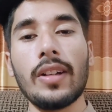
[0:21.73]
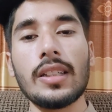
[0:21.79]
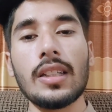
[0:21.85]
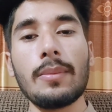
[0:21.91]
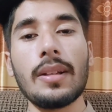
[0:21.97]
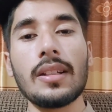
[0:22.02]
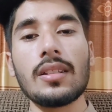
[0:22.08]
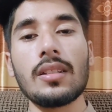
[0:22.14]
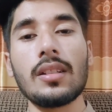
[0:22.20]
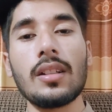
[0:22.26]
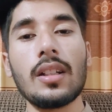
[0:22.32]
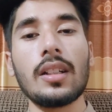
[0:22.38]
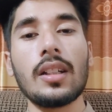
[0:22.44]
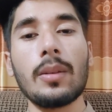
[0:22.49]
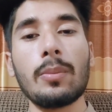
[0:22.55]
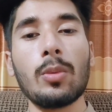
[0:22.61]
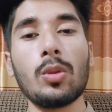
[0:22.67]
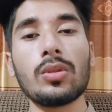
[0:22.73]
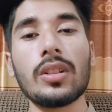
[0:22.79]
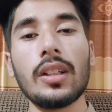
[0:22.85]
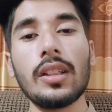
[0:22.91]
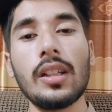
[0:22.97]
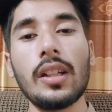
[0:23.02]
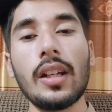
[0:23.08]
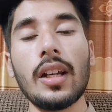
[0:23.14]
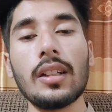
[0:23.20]
वैसे मैसेज करके पूछ
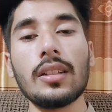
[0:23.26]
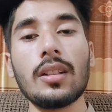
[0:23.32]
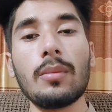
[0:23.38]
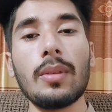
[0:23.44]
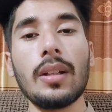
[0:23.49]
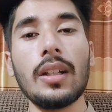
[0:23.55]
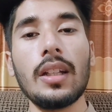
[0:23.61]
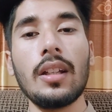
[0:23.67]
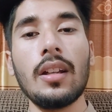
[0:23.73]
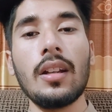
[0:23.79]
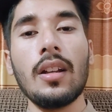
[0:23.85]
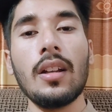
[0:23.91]
रहे थे कि हैदर भाई